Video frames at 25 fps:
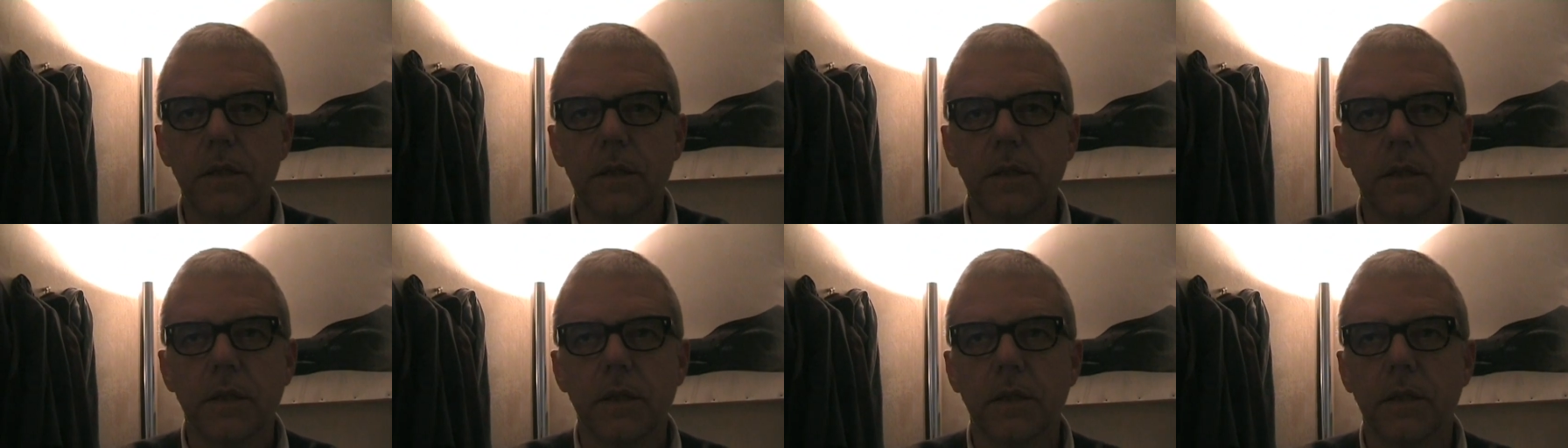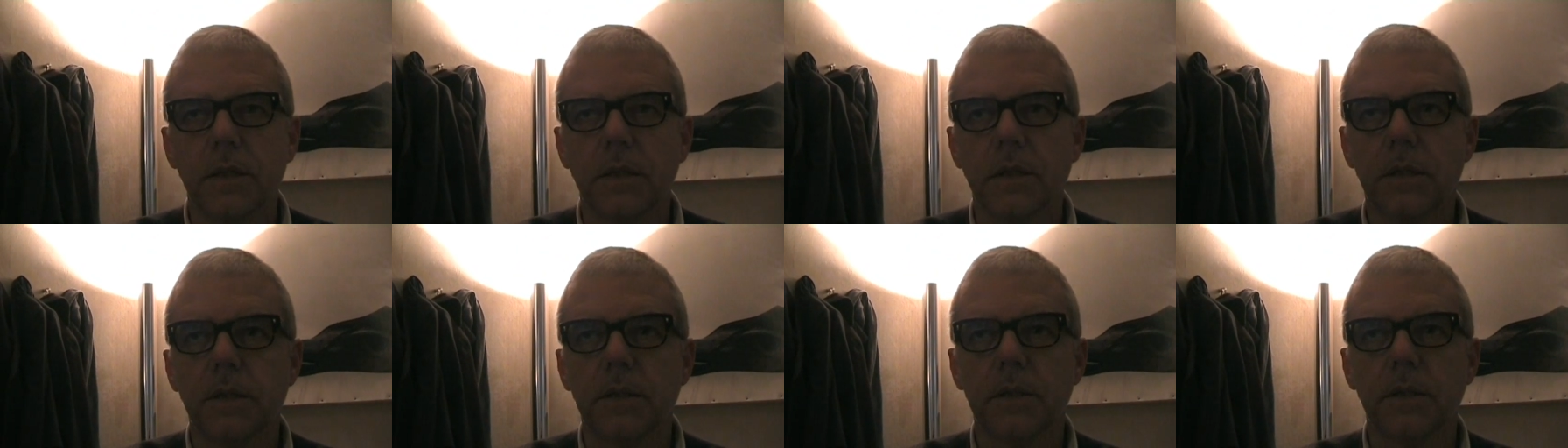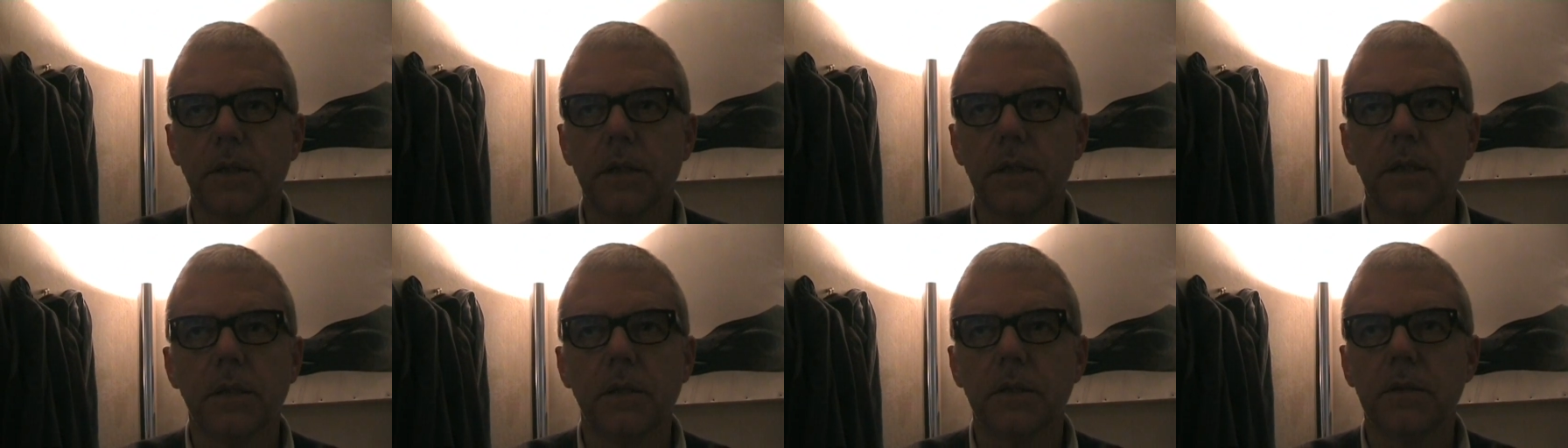di,
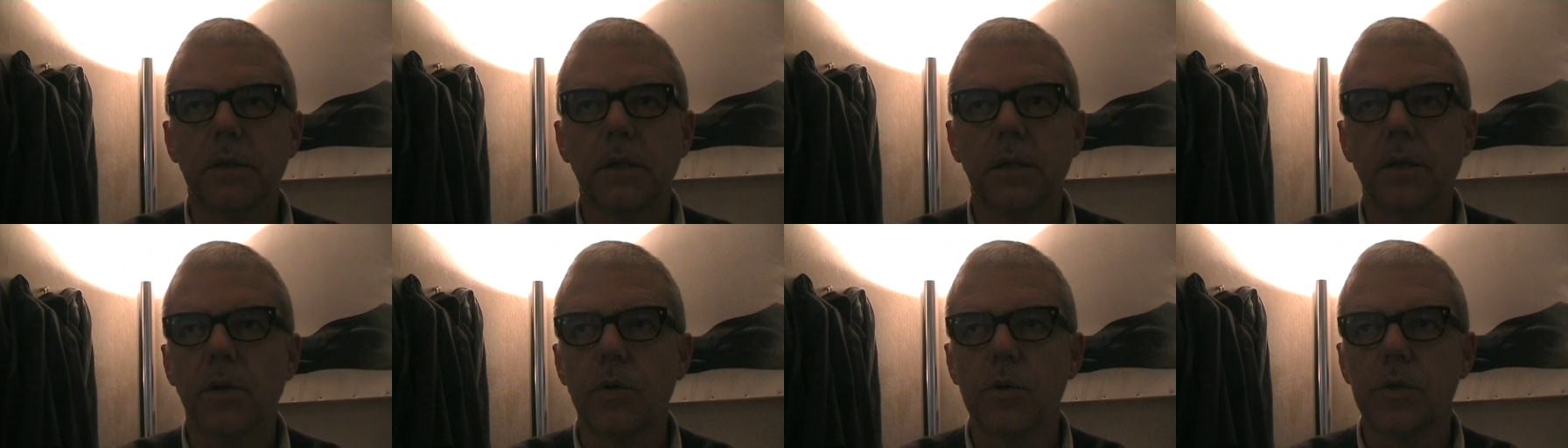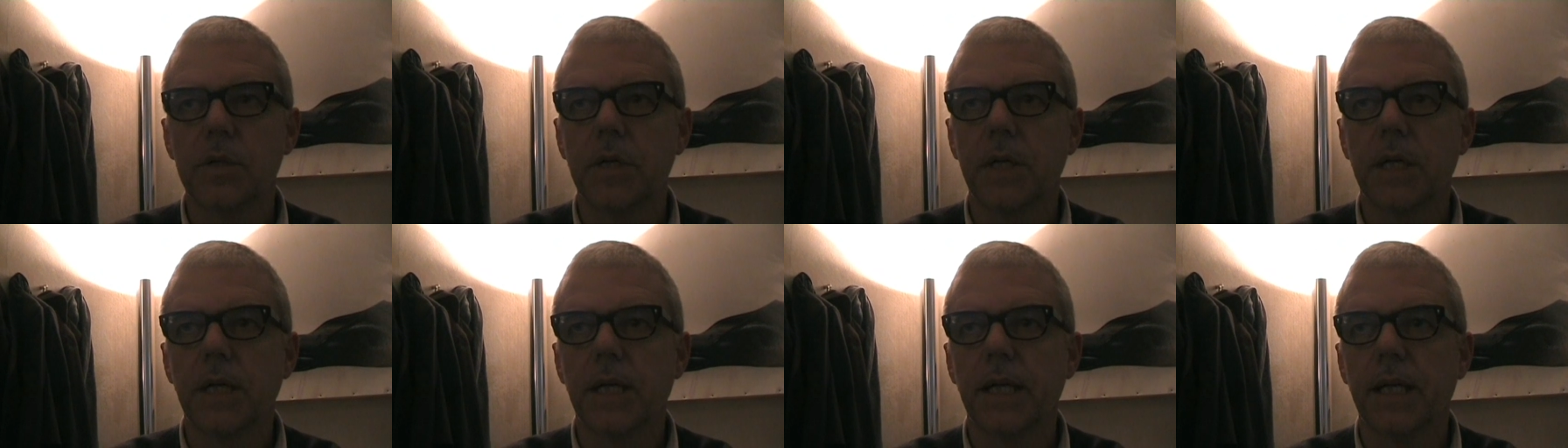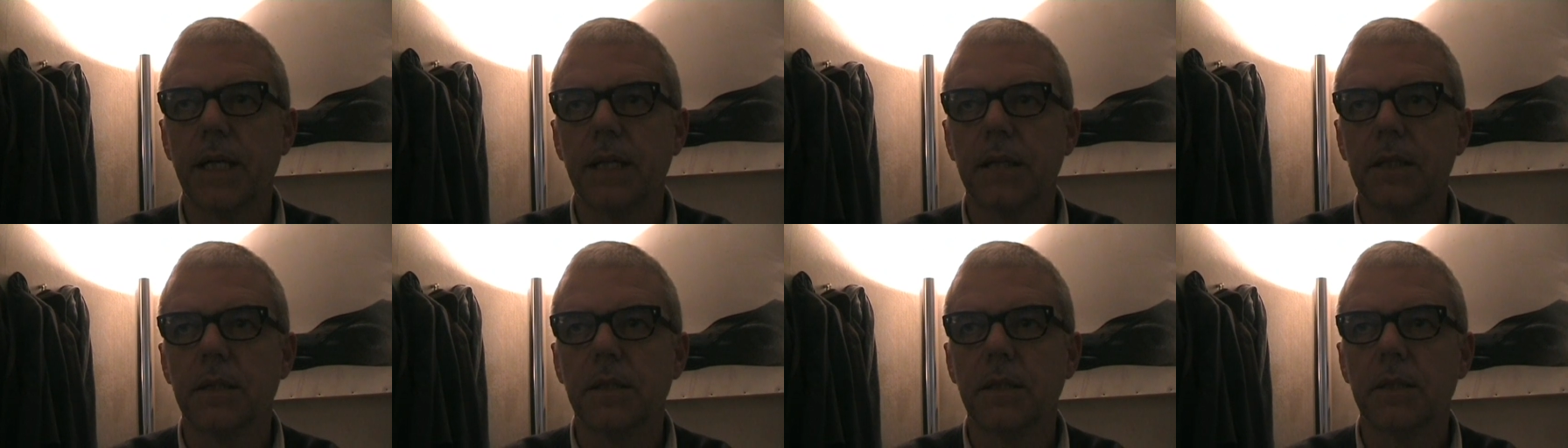di, dei nostri
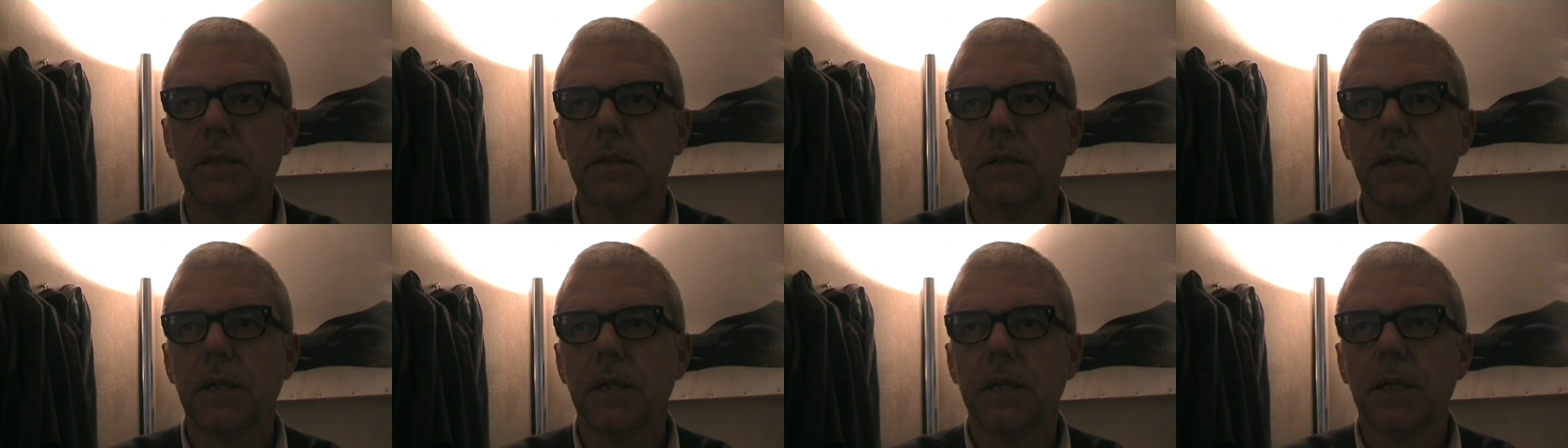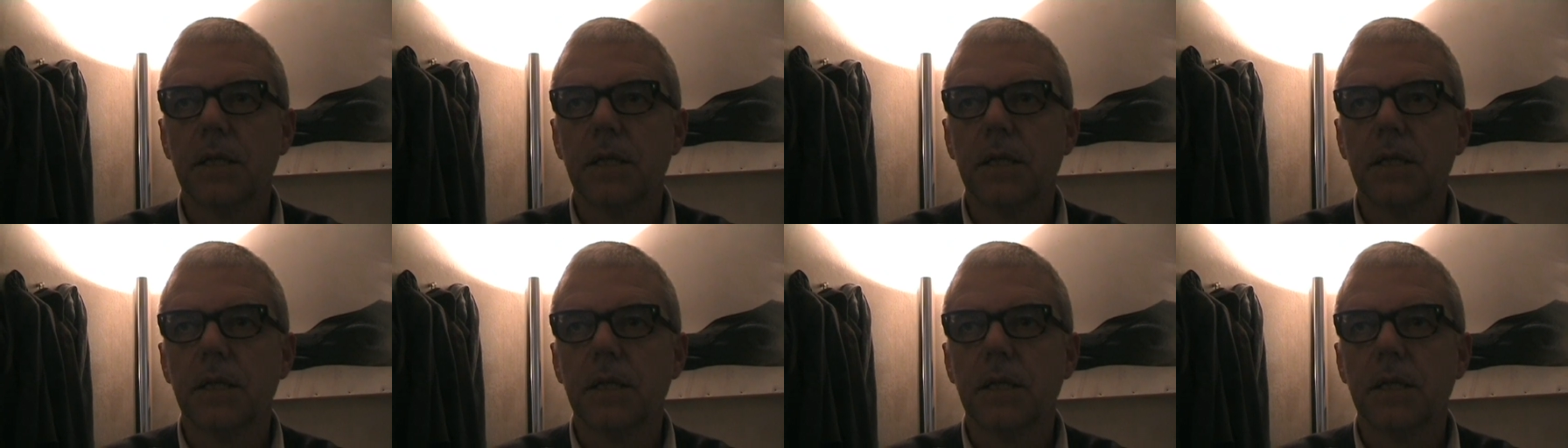clienti,